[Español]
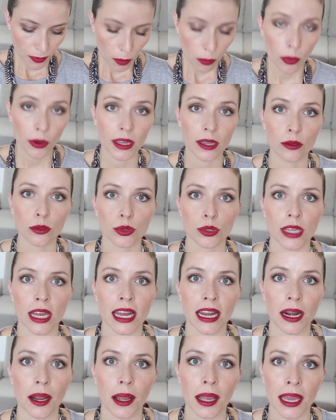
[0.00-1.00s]
Pueden
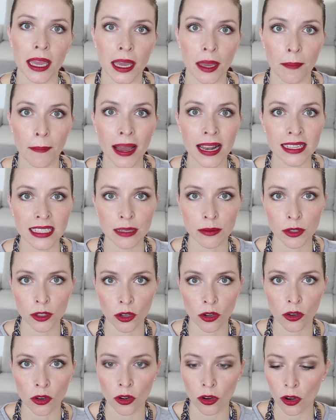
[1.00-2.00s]
usar eh, bálsamos
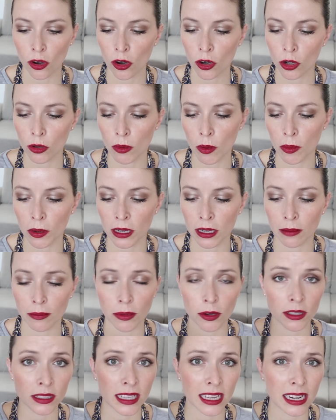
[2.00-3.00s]
con color, como por
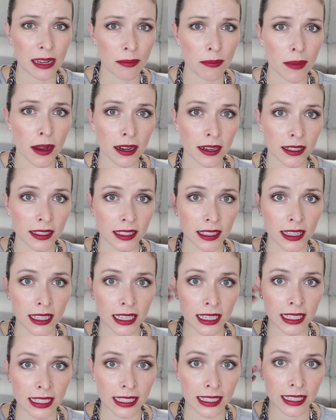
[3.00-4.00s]
ejemplo este Lip Butter
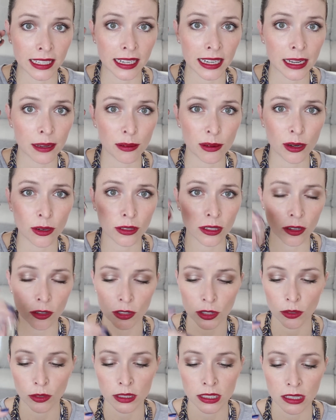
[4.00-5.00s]
de Revlon, que lo
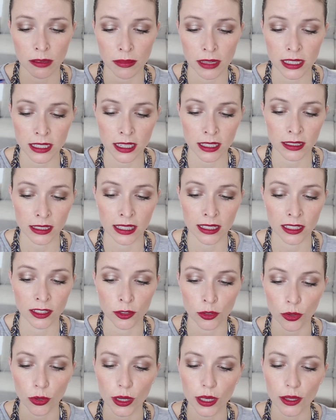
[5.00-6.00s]
tengo hace mil, ya está
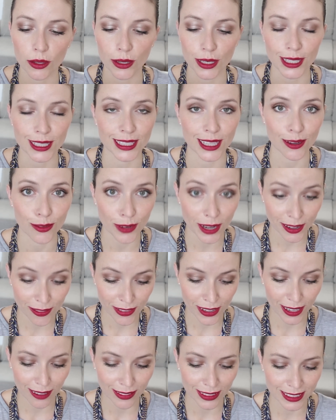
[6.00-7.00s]
destruido y es el Red
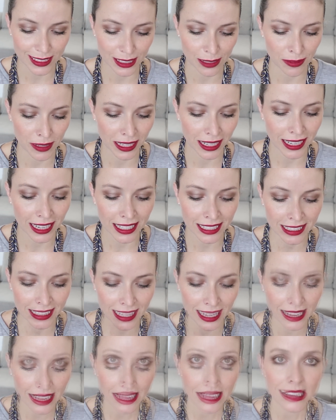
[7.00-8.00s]
Velvet y me
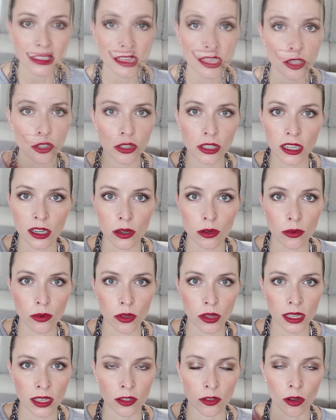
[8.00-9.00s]
encanta. Si no tienen uno
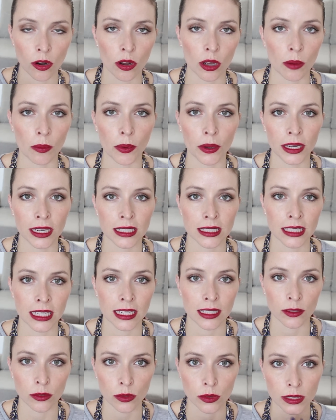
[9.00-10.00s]
de estos, lo que pueden hacer
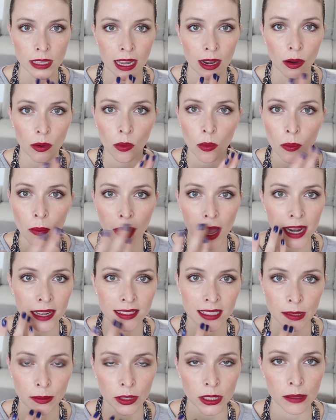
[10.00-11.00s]
es usar un
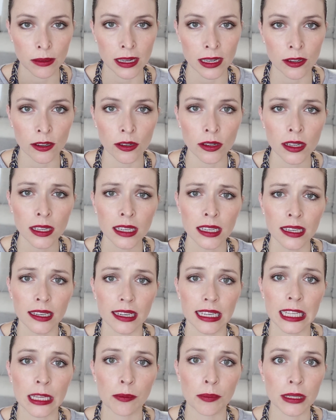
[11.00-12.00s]
bálsamo debajo
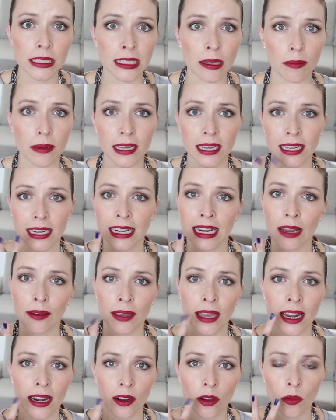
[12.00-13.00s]
y después se aplican el
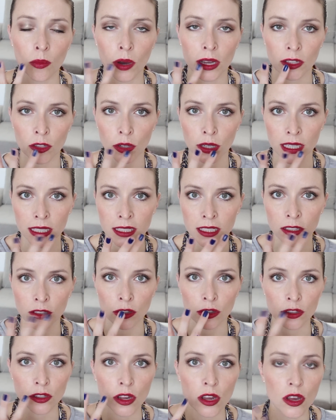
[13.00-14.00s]
labial como a
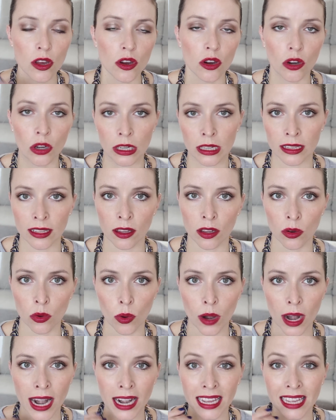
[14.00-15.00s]
toquecitos con el dedo
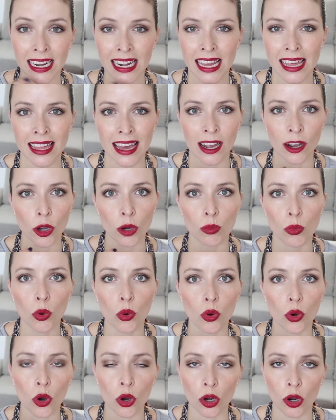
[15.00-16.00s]
anular y le dan como
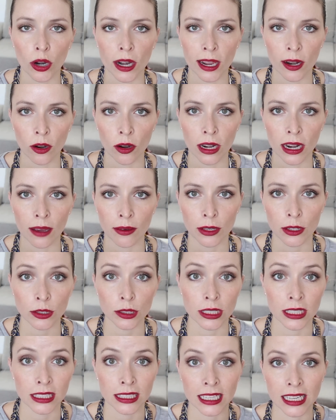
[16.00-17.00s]
un color a los labios
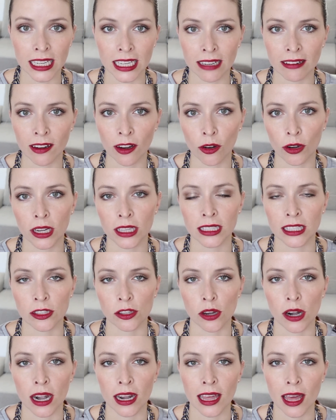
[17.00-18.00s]
que tiene que ver con esta
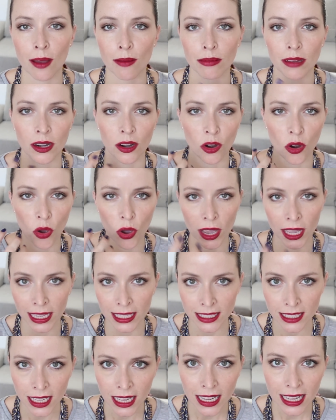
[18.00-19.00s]
tonalidad, pero no
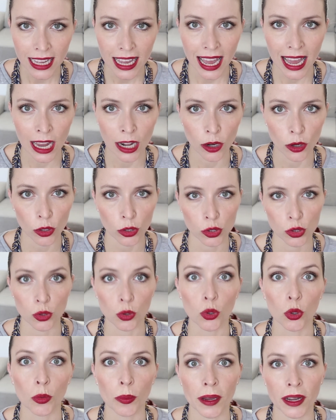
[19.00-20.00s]
es algo
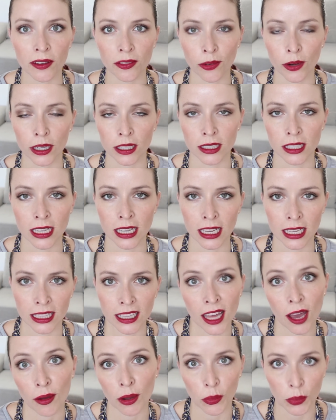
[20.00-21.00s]
súper fuerte que te
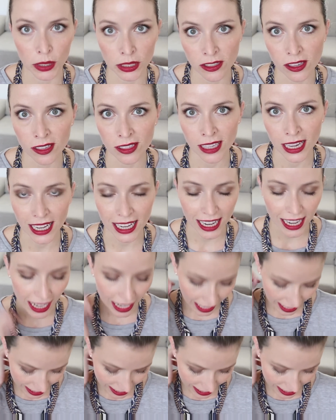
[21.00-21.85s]
da vergüenza salir a la